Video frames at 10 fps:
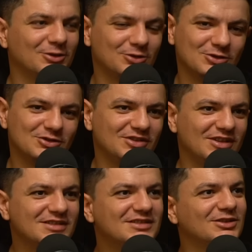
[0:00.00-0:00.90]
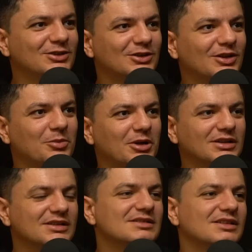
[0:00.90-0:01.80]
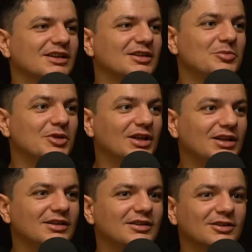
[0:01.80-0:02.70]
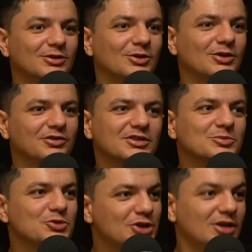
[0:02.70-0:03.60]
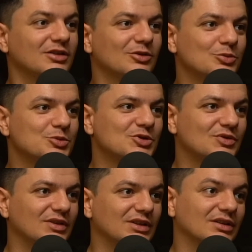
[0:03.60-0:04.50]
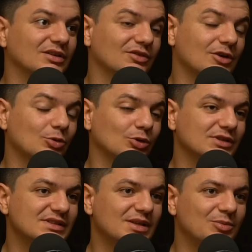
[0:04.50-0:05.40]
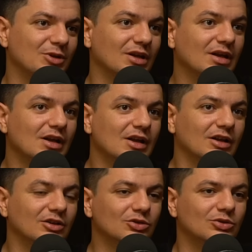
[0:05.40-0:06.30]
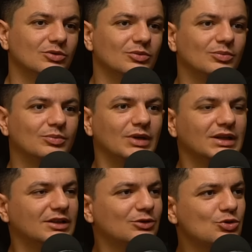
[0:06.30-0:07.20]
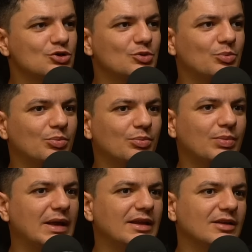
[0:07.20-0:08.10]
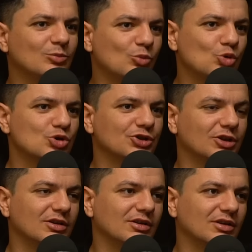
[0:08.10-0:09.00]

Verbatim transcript: То есть есть вот обратная сторона медали, которая возмущает общество где-то в какой-то степени. Но ну, это тоже понять можно.